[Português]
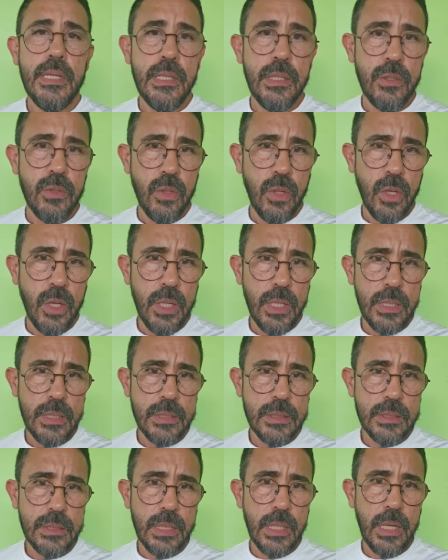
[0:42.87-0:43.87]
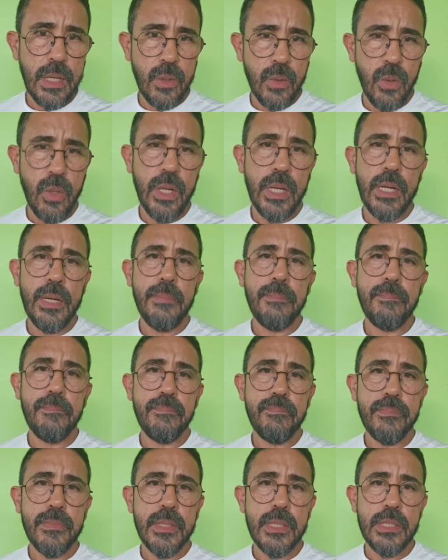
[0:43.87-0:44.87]
E nós agora
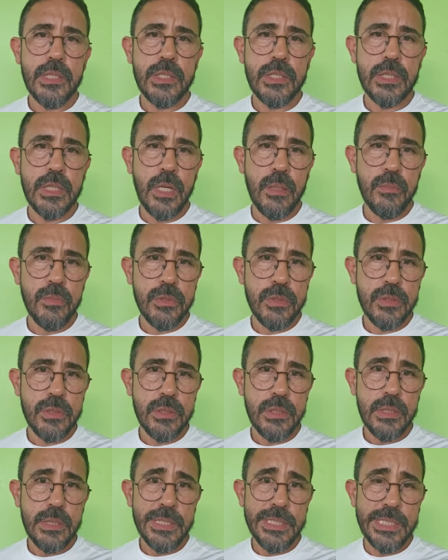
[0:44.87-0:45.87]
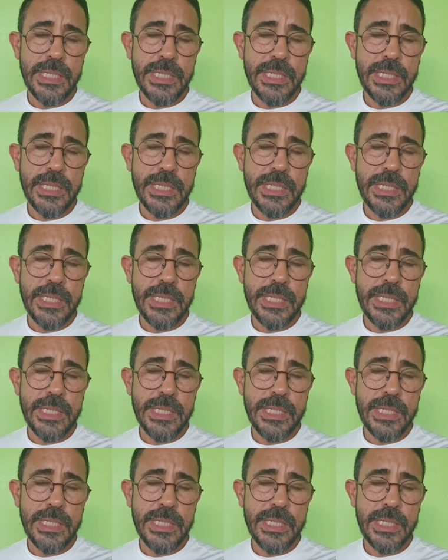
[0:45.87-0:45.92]
estamos